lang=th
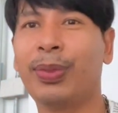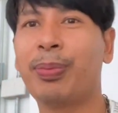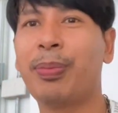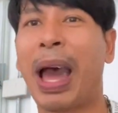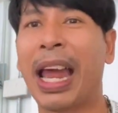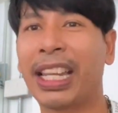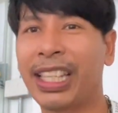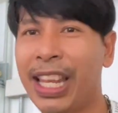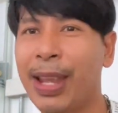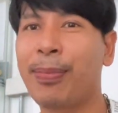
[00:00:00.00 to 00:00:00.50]

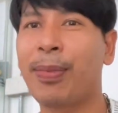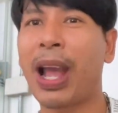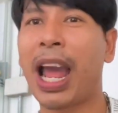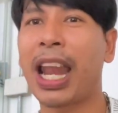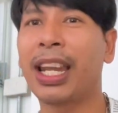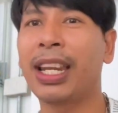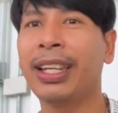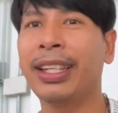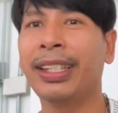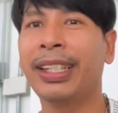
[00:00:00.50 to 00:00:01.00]
บาดเจ็บกั
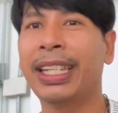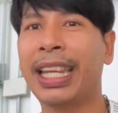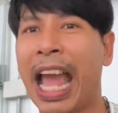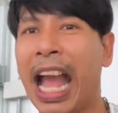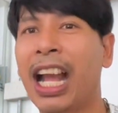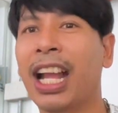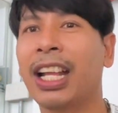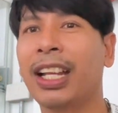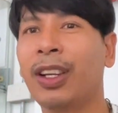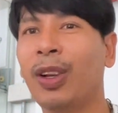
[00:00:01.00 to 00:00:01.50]
นหนั
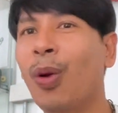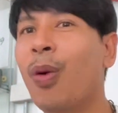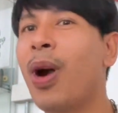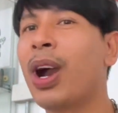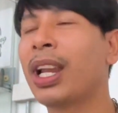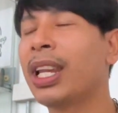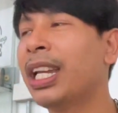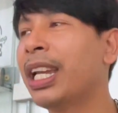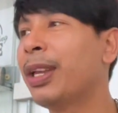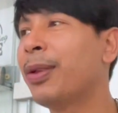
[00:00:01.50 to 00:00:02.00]
กหน่วง
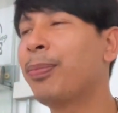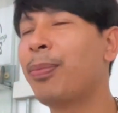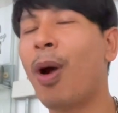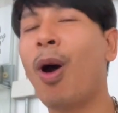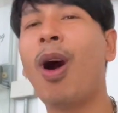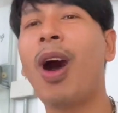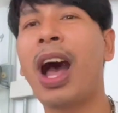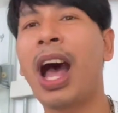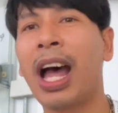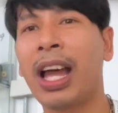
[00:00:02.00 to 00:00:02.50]
เลย เพ
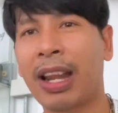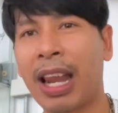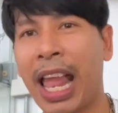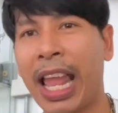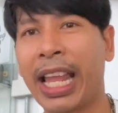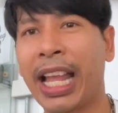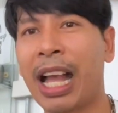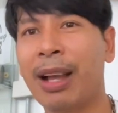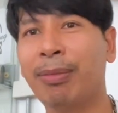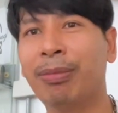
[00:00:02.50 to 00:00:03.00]
ราะอะไร
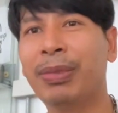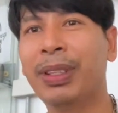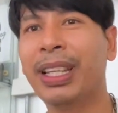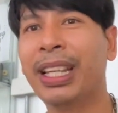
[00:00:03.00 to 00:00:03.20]
ครับ